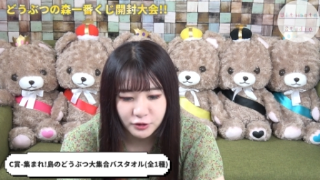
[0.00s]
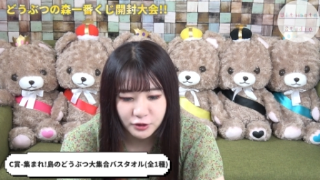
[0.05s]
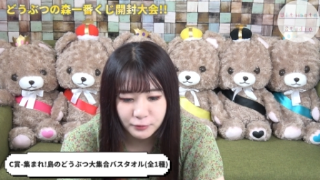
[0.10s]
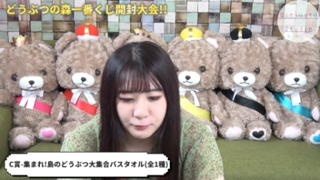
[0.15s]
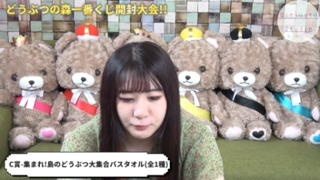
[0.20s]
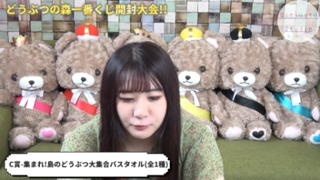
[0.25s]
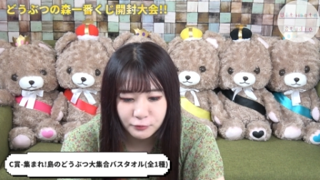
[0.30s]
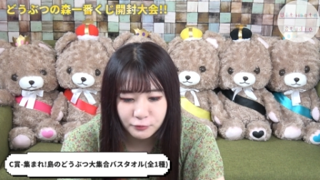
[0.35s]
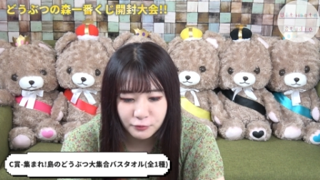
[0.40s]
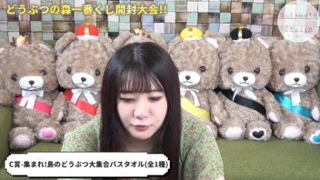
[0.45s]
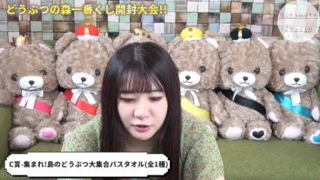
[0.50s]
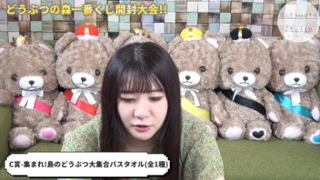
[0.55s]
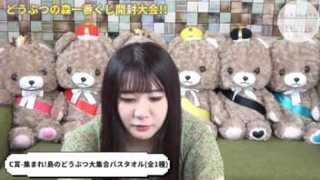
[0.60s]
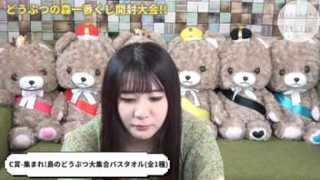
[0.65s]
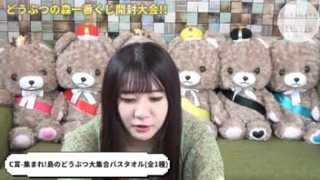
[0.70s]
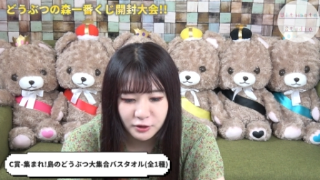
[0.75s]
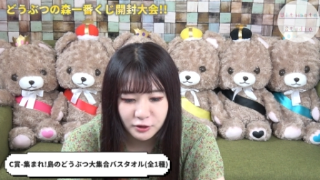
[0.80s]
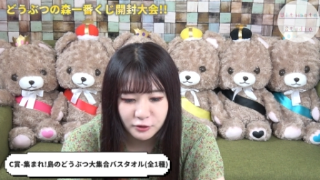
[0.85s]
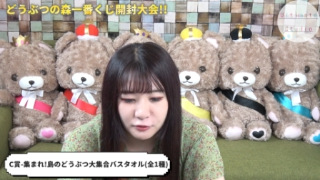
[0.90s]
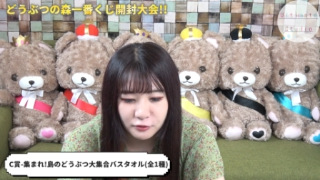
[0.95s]
自分の
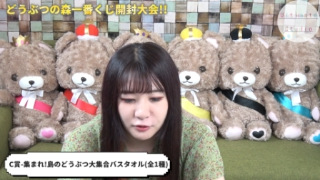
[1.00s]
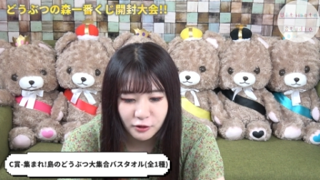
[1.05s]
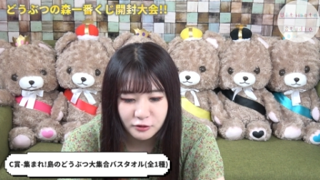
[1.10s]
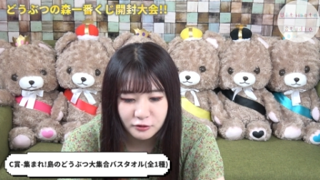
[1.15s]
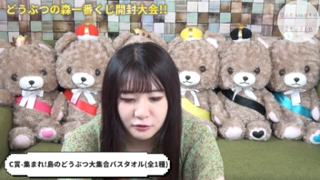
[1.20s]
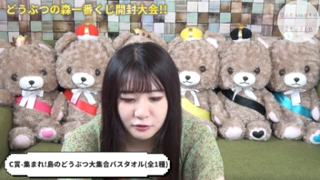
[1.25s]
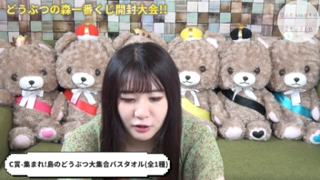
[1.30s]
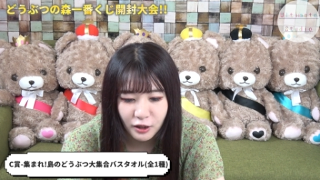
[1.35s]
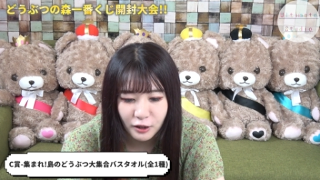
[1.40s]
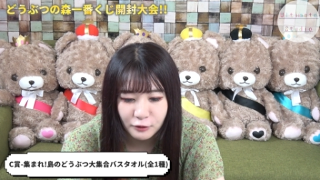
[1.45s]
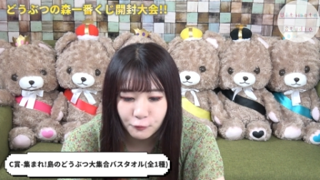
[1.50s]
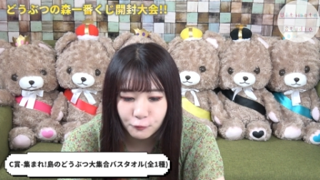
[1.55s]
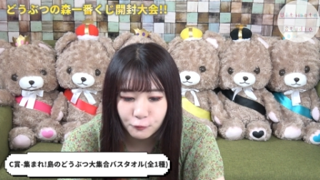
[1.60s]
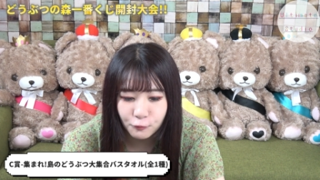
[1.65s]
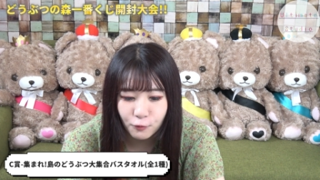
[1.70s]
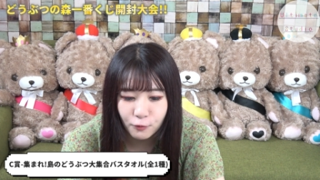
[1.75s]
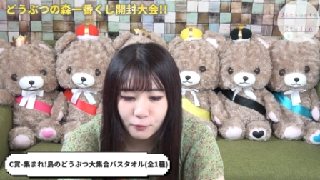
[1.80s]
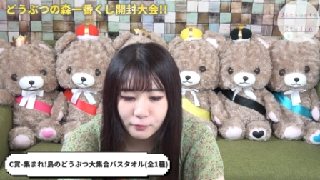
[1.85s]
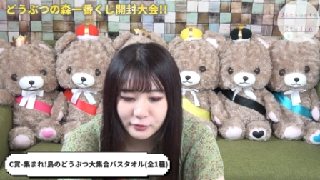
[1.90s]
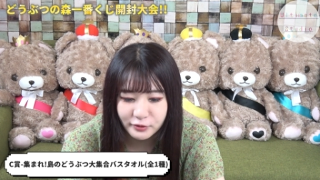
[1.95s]
島に暮らすあの
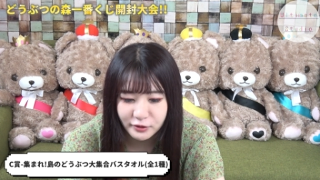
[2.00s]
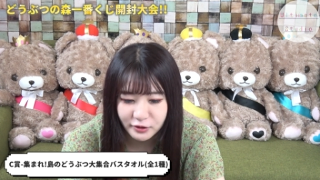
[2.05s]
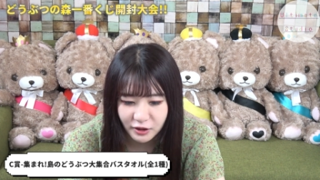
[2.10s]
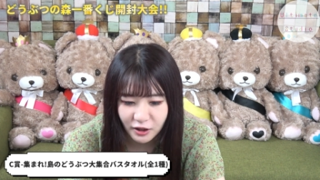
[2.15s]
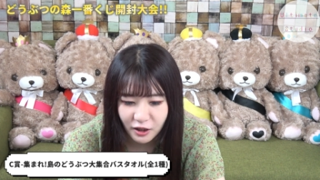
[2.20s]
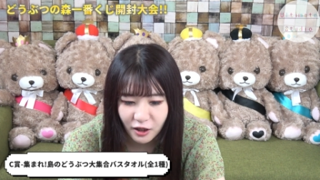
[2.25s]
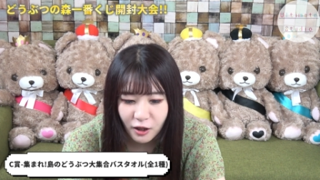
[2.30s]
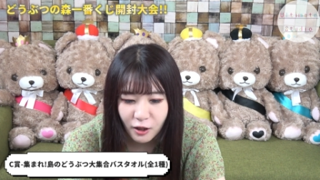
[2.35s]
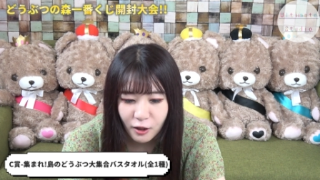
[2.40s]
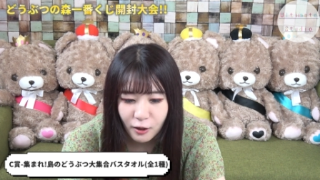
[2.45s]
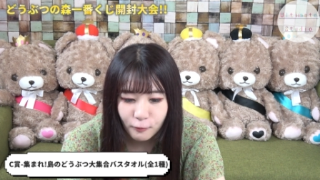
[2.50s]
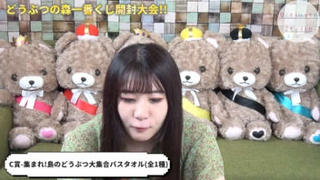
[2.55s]
動物や